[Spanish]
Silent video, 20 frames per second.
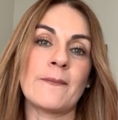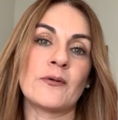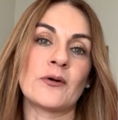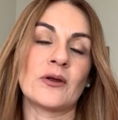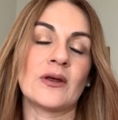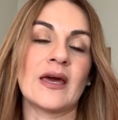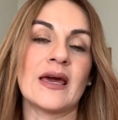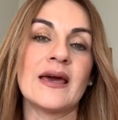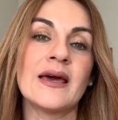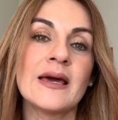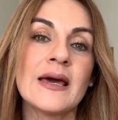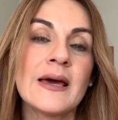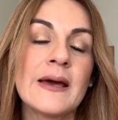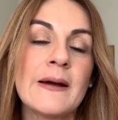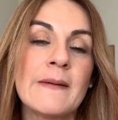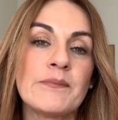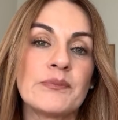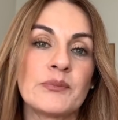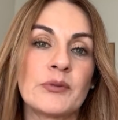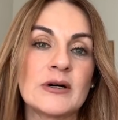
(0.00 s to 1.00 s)
porque
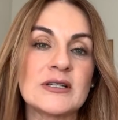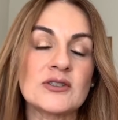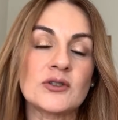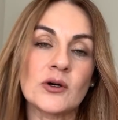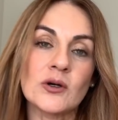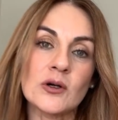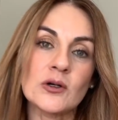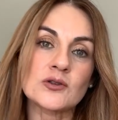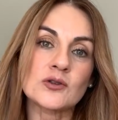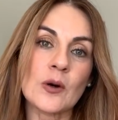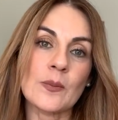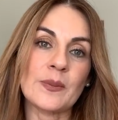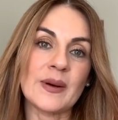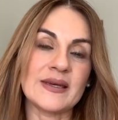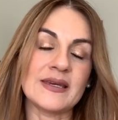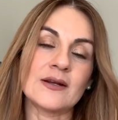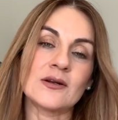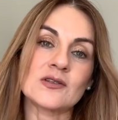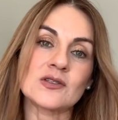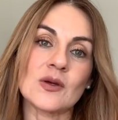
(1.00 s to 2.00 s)
pues todos los
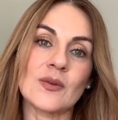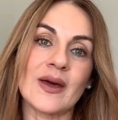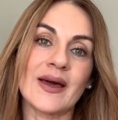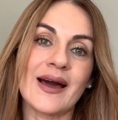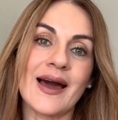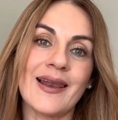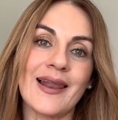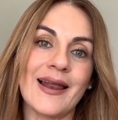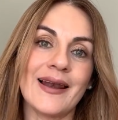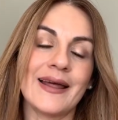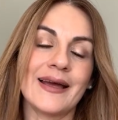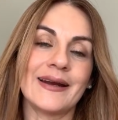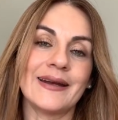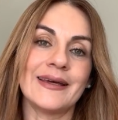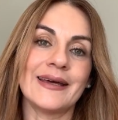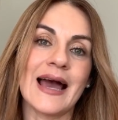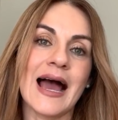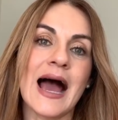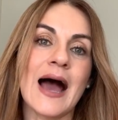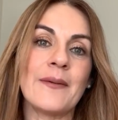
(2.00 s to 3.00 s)
compañeros de Venga la
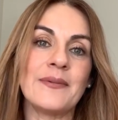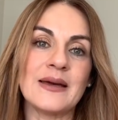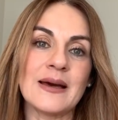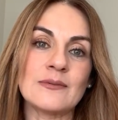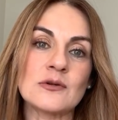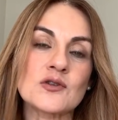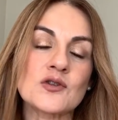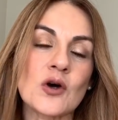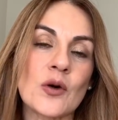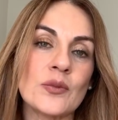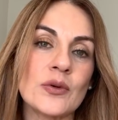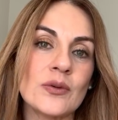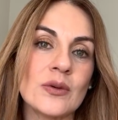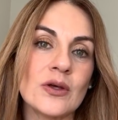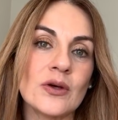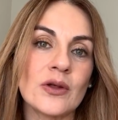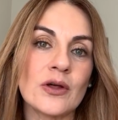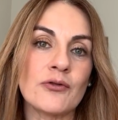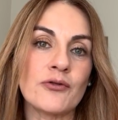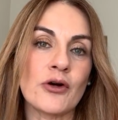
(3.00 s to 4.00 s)
Alegría habíamos
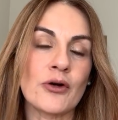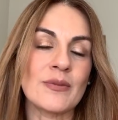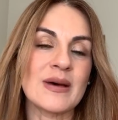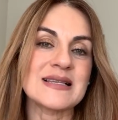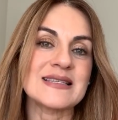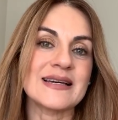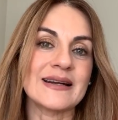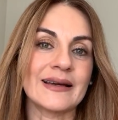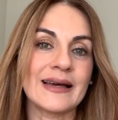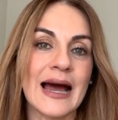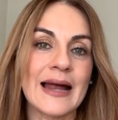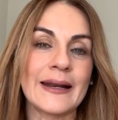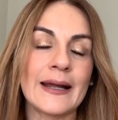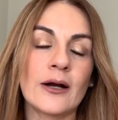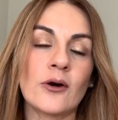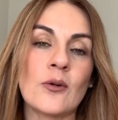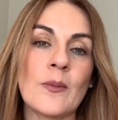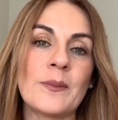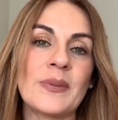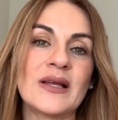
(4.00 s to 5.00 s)
convivido de forma
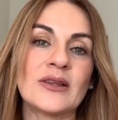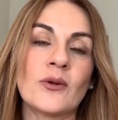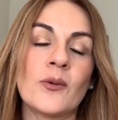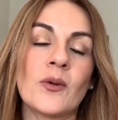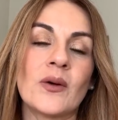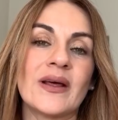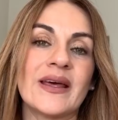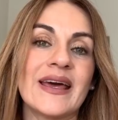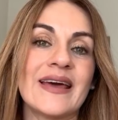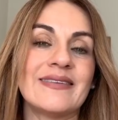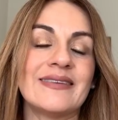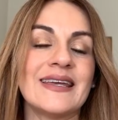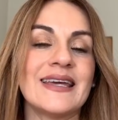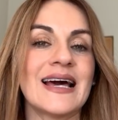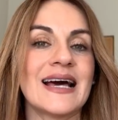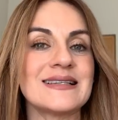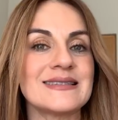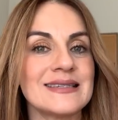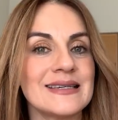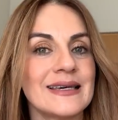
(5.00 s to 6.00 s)
cercana con Pato Borghetti,
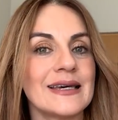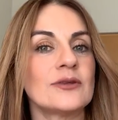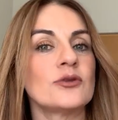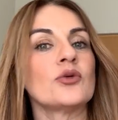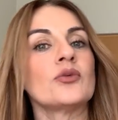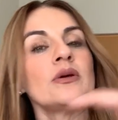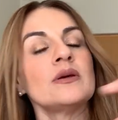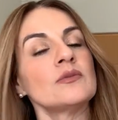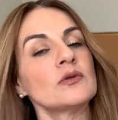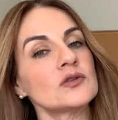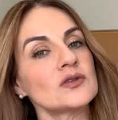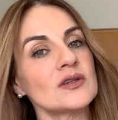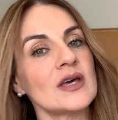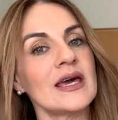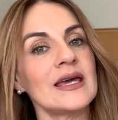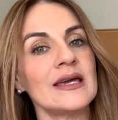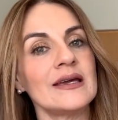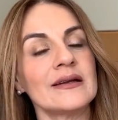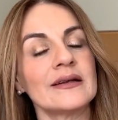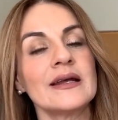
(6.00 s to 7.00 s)
así que tuvimos que
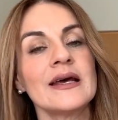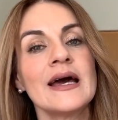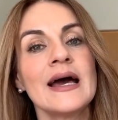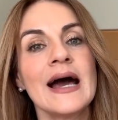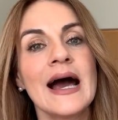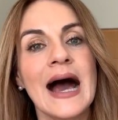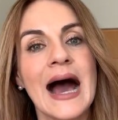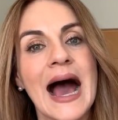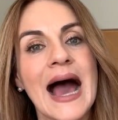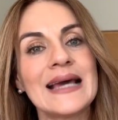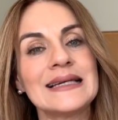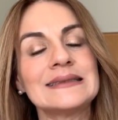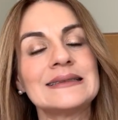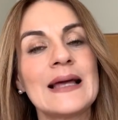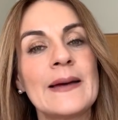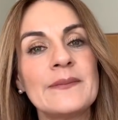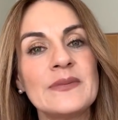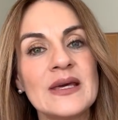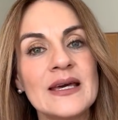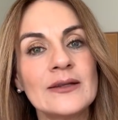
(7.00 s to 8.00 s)
ir a
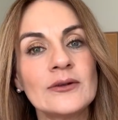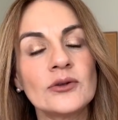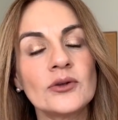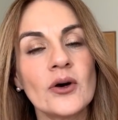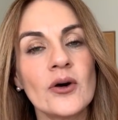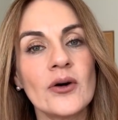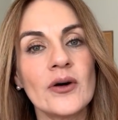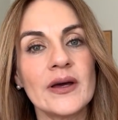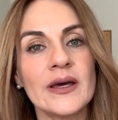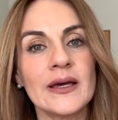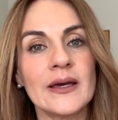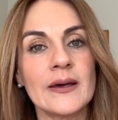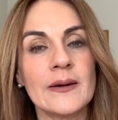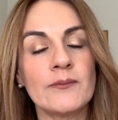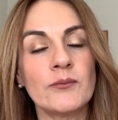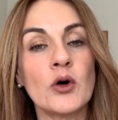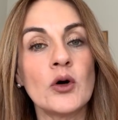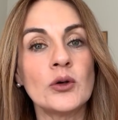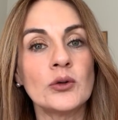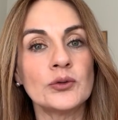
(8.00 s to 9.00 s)
aislamiento eh,
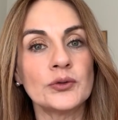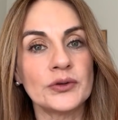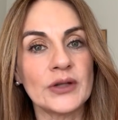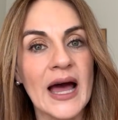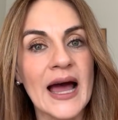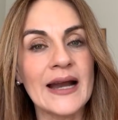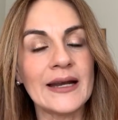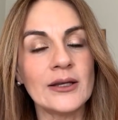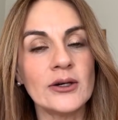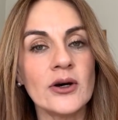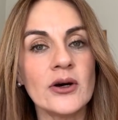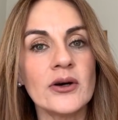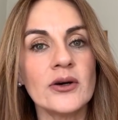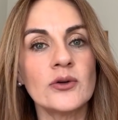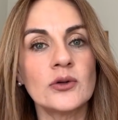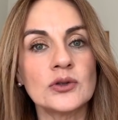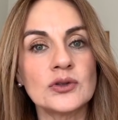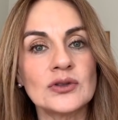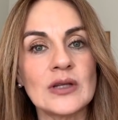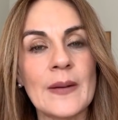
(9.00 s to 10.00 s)
voluntario
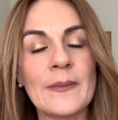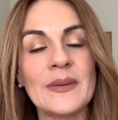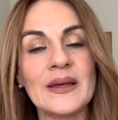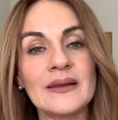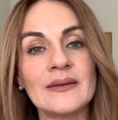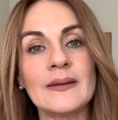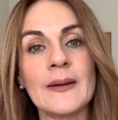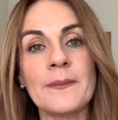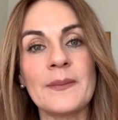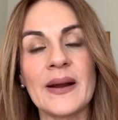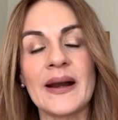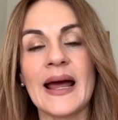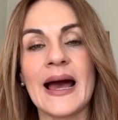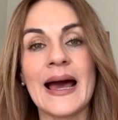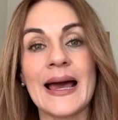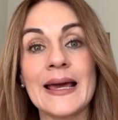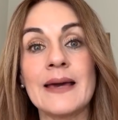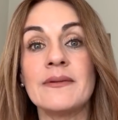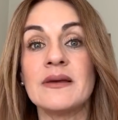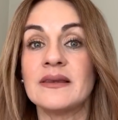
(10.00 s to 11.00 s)
justamente
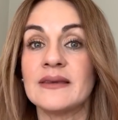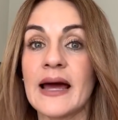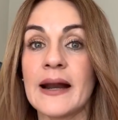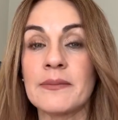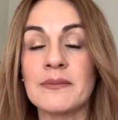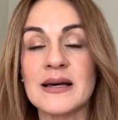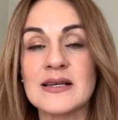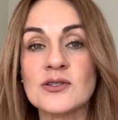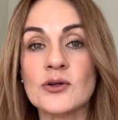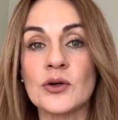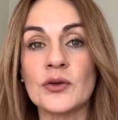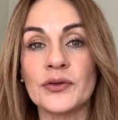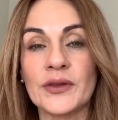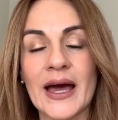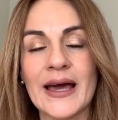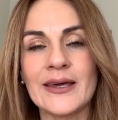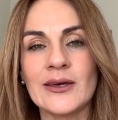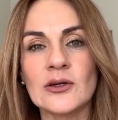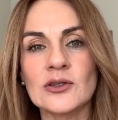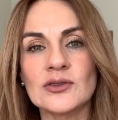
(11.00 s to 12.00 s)
para evitar más
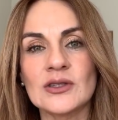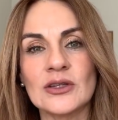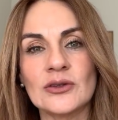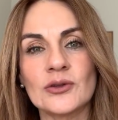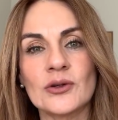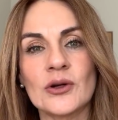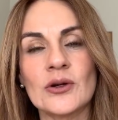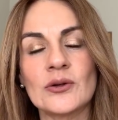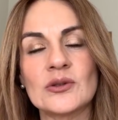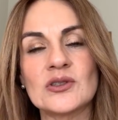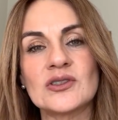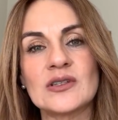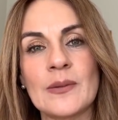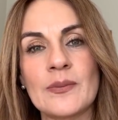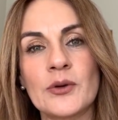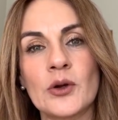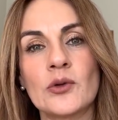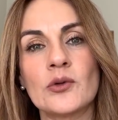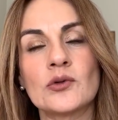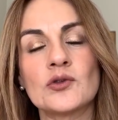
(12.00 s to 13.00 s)
contagios dentro de nuestra
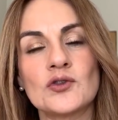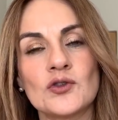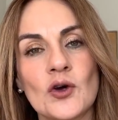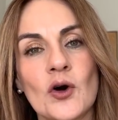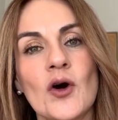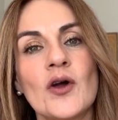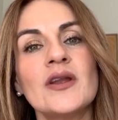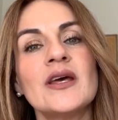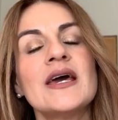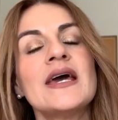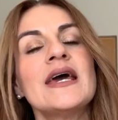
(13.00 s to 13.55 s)
producción